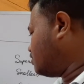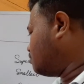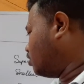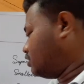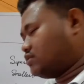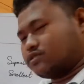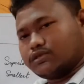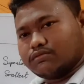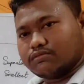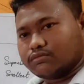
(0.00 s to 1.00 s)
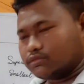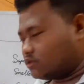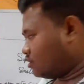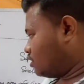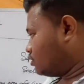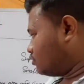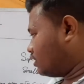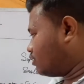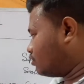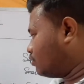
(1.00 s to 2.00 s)
স্মলেস্ট তো
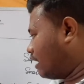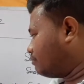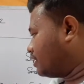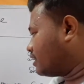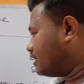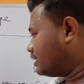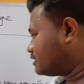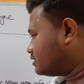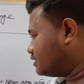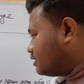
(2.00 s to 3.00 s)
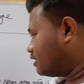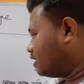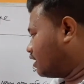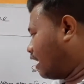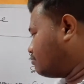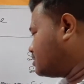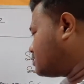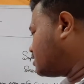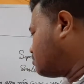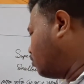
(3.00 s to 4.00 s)
দেখো আমি এখানে লিখেছি রাম ইজ
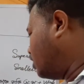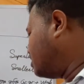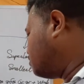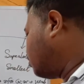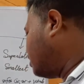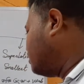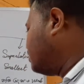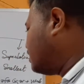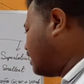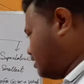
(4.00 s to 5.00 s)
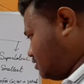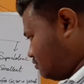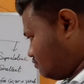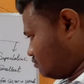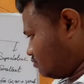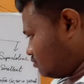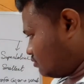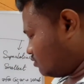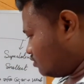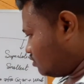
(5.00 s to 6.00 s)
দ্য স্মলেস্ট বয় ইন দি ক্লাস
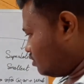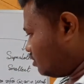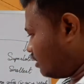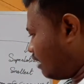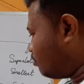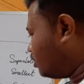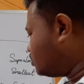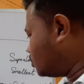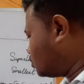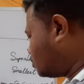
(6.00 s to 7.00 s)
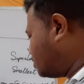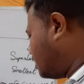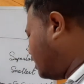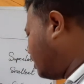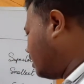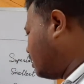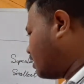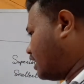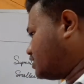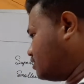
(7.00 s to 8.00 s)
রাম হয় ছোট্ট ছেলে
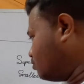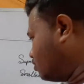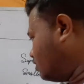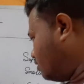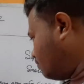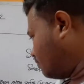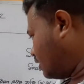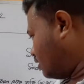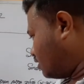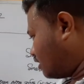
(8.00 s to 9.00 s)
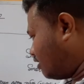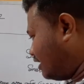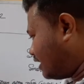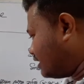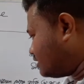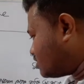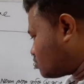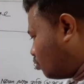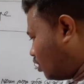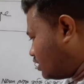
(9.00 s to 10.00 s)
ক্লাসের মধ্যে তাহলে এখানে যে
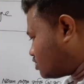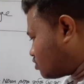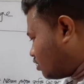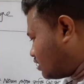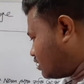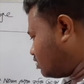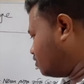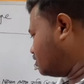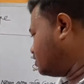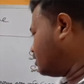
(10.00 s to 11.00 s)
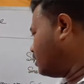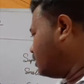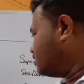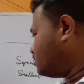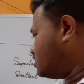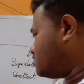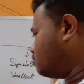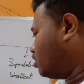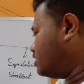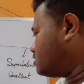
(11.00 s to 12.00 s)
স্মলেস্ট কথাটি রয়েছে সেই
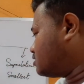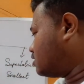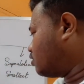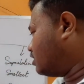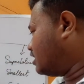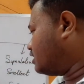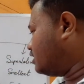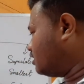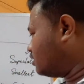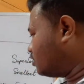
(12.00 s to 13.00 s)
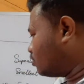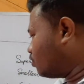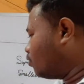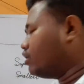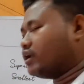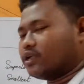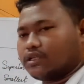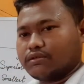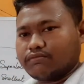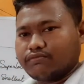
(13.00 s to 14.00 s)
স্মলেস্ট কথাটি কোন ডিগ্রি